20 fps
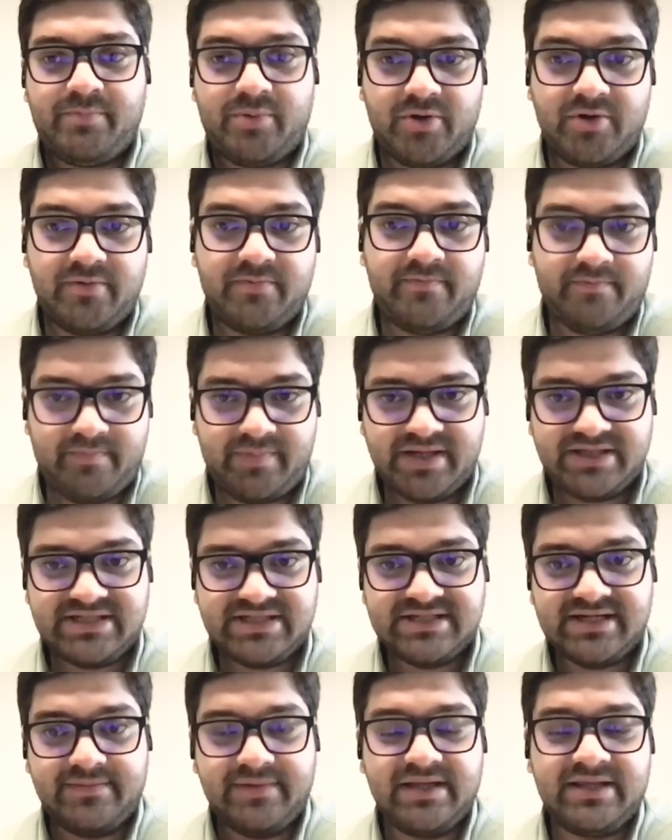por
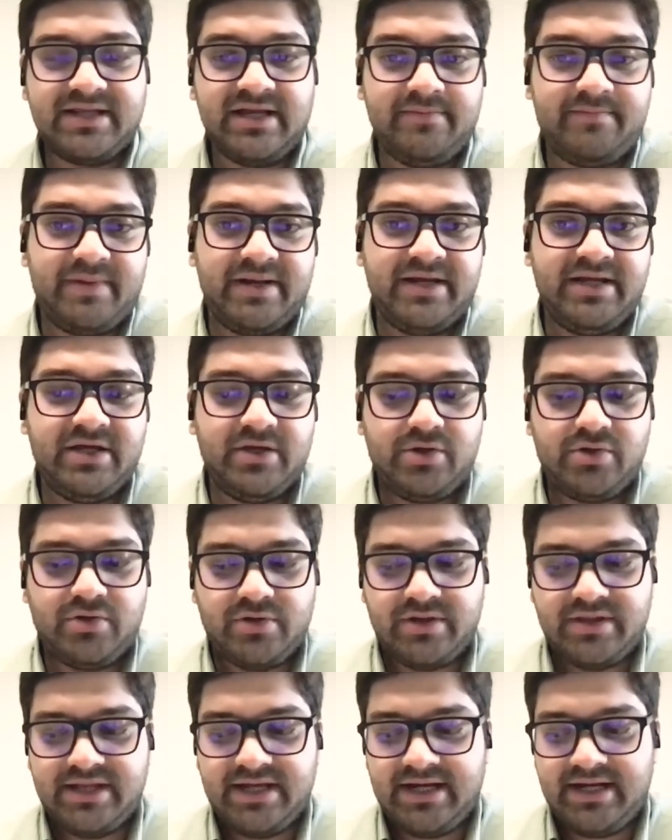precisamente el
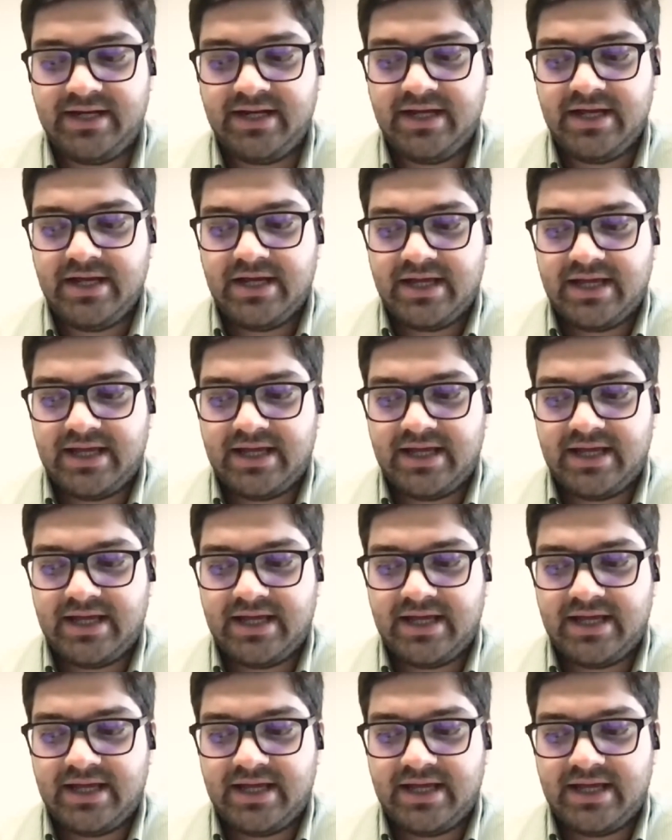peligro del,